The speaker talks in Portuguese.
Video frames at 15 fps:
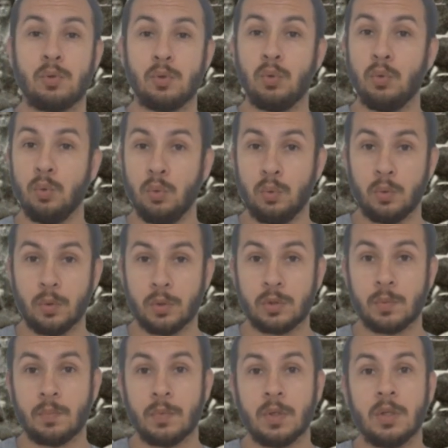os lucros
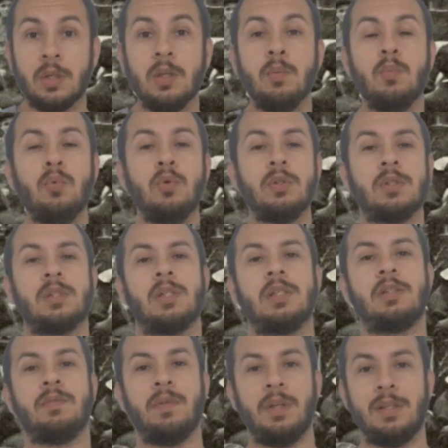e muitas
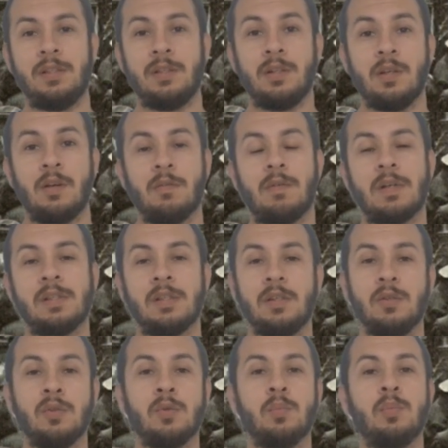das vezes fazem
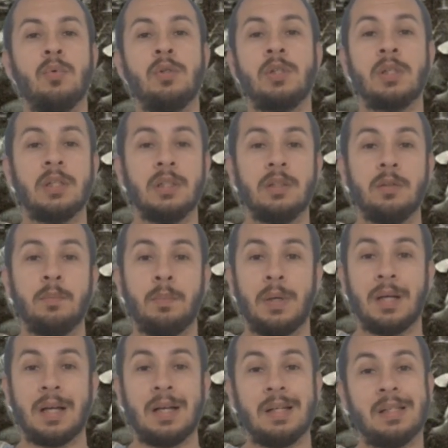isso buscando
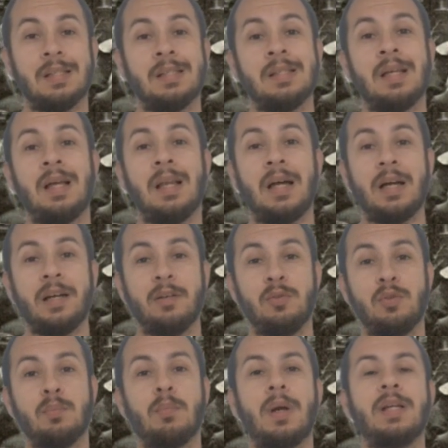pagar
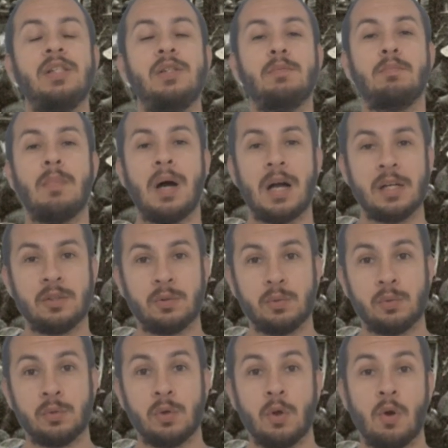salários mais
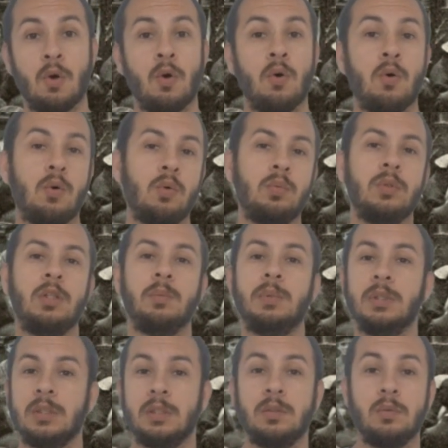baixos ou
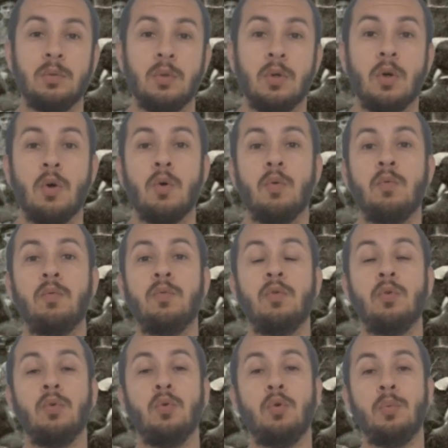demandando um
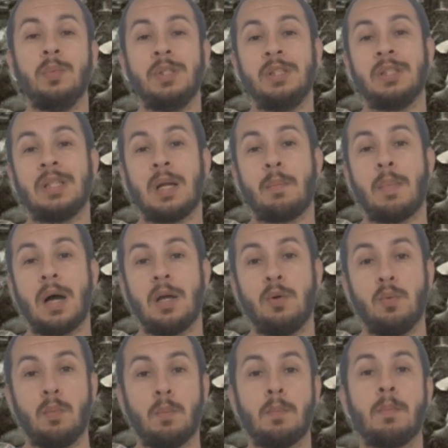volume de
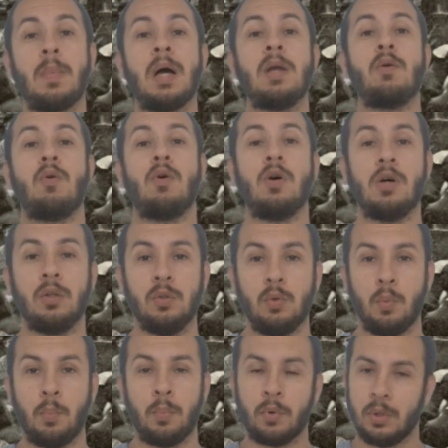trabalho maior
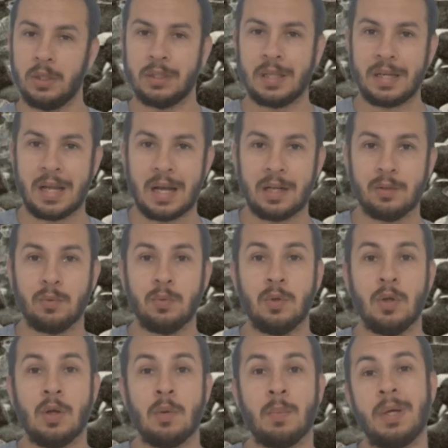do proletariado
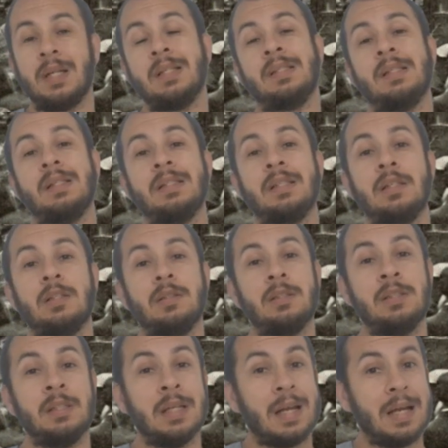para que seja
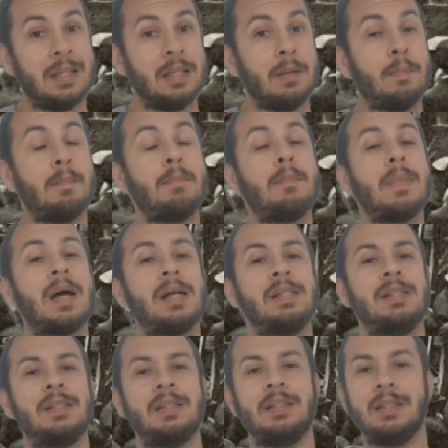gerada
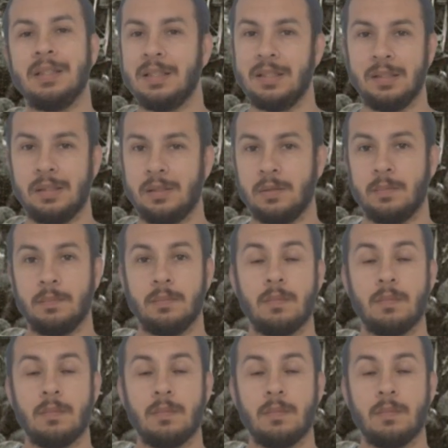mais riqueza.